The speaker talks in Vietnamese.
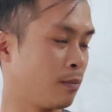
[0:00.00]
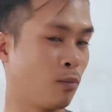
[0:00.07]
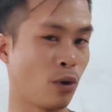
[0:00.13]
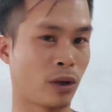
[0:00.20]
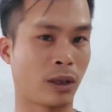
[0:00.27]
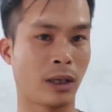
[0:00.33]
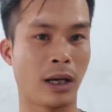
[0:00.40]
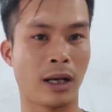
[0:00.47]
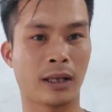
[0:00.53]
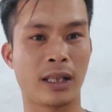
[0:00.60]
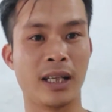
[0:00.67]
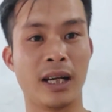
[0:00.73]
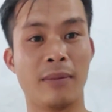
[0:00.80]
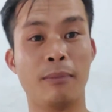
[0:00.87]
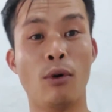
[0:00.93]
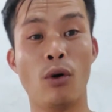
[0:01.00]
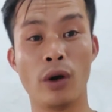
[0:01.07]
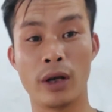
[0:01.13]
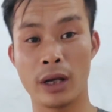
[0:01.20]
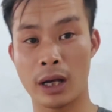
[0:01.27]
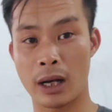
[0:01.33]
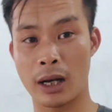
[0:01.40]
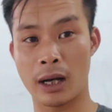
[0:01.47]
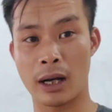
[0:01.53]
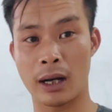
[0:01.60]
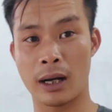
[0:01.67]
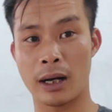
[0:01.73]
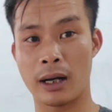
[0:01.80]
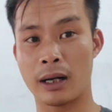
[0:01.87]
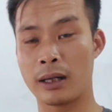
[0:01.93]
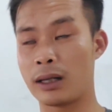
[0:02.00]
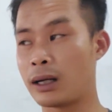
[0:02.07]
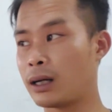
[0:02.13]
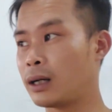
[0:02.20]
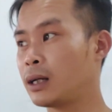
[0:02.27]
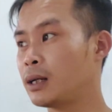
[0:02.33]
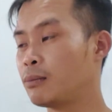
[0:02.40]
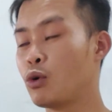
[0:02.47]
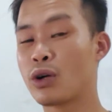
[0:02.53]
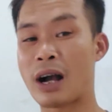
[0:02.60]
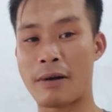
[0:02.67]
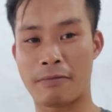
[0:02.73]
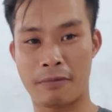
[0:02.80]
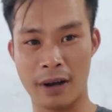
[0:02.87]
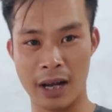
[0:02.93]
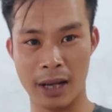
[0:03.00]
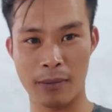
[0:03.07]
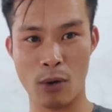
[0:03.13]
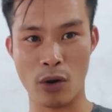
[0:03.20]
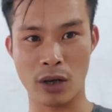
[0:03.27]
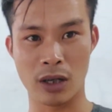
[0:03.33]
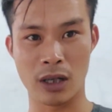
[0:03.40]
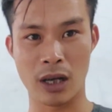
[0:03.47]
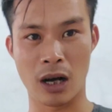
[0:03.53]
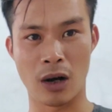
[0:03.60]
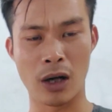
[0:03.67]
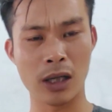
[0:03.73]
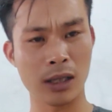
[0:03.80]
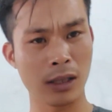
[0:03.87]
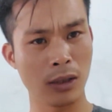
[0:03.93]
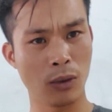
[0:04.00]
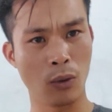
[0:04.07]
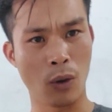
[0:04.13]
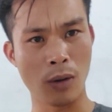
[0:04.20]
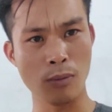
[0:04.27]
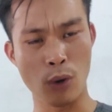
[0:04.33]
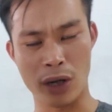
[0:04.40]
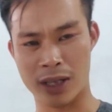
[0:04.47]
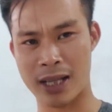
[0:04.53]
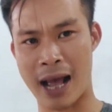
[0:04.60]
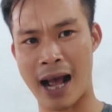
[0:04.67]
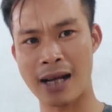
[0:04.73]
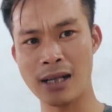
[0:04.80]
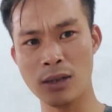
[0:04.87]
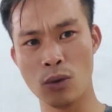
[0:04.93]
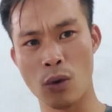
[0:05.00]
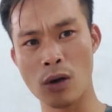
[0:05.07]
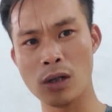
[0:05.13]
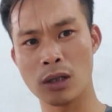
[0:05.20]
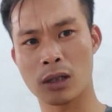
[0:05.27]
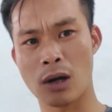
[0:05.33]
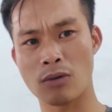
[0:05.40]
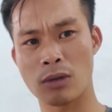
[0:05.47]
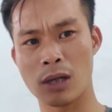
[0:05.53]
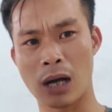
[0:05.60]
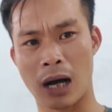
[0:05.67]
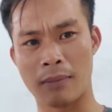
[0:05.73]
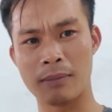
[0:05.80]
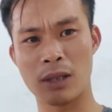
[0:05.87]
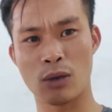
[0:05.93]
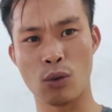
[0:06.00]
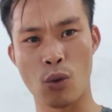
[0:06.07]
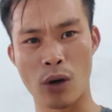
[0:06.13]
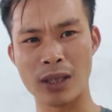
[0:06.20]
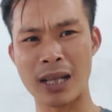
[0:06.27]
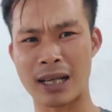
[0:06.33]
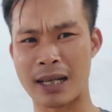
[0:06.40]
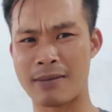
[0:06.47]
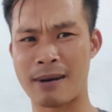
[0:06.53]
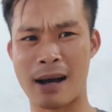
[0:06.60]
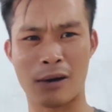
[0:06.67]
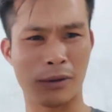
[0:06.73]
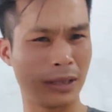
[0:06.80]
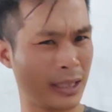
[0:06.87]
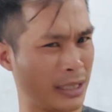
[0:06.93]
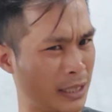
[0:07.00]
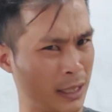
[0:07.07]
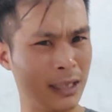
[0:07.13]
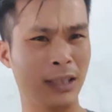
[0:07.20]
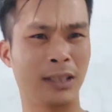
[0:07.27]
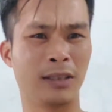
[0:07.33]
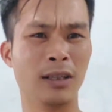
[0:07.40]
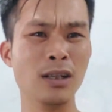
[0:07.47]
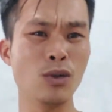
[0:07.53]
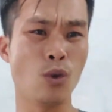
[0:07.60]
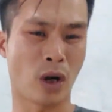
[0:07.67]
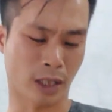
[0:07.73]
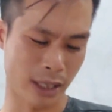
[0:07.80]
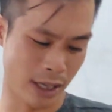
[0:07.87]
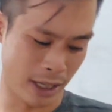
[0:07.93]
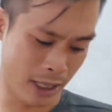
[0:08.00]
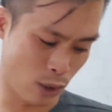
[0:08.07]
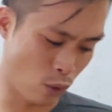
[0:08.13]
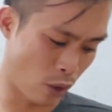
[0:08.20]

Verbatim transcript: một uh, thìa môi uh, môi cà phê mọi người uống uống buổi sáng cứ uống cốc nước ấm sau uống thằng này vào sướng cuộc đời